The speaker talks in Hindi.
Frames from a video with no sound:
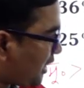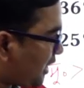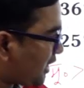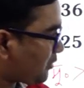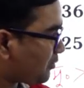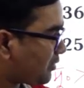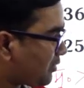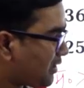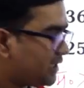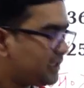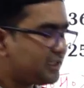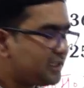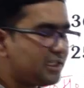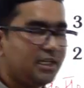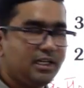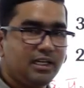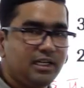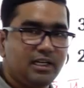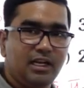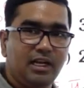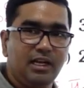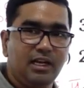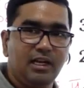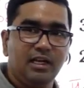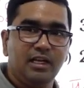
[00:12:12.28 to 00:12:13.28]
मार्क प्राइस यानी
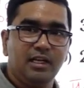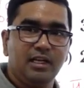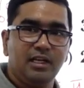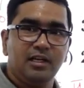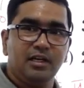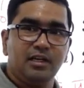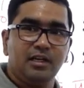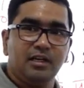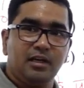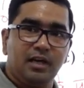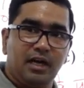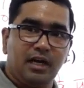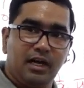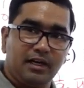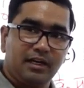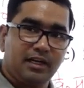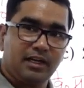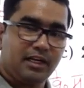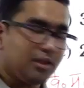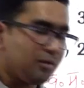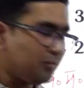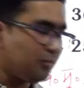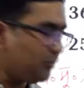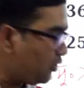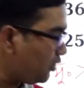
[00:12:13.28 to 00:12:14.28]
कि
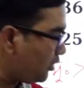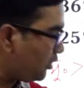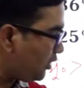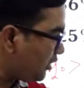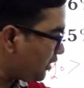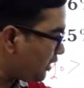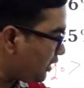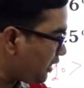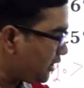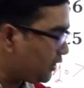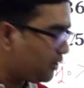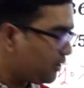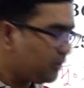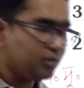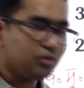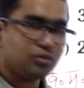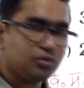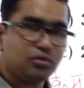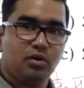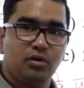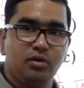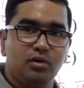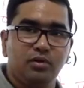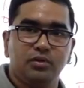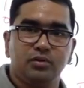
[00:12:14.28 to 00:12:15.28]
अंकित मूल इंटू
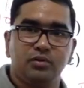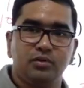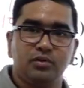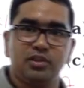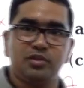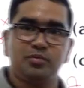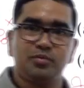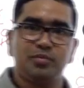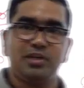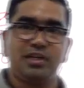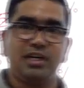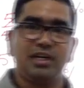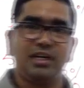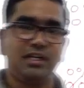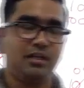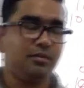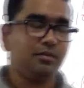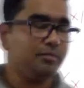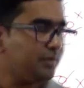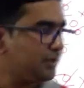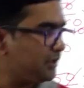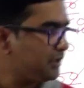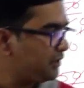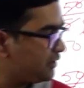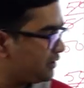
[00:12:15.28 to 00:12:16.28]
सौ तो इस प्रकार
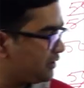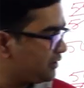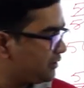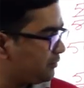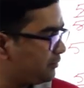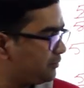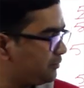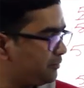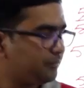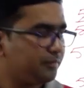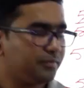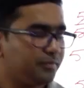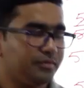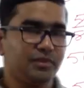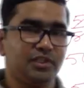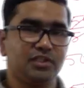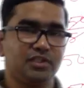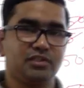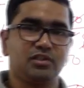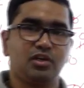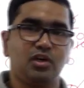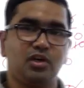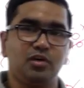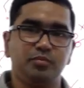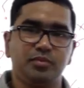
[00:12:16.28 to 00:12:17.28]
हम
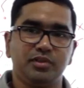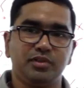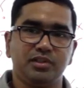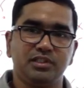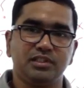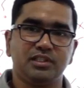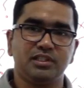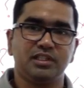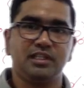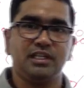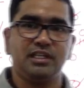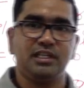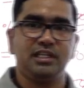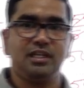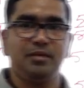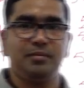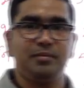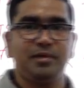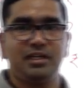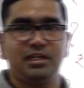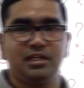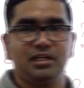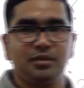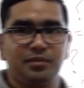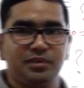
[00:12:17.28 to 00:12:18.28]
डिस्काउंट प्रतिशत यानी कि
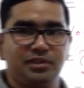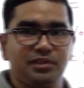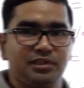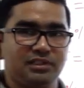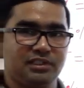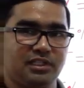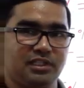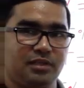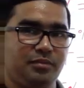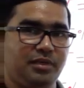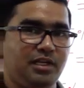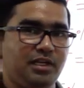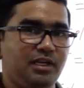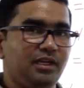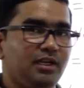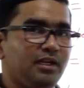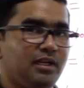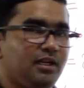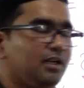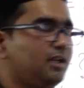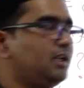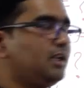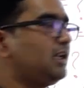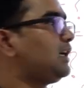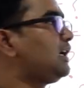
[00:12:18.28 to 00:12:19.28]
बट्टा प्रतिशत भी
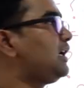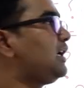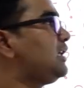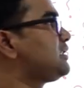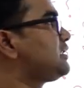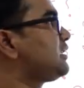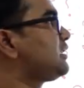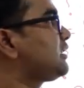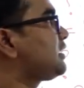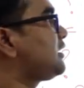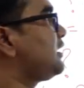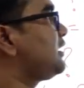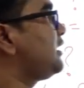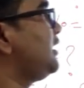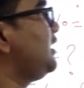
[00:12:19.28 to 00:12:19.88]
निकाल सकते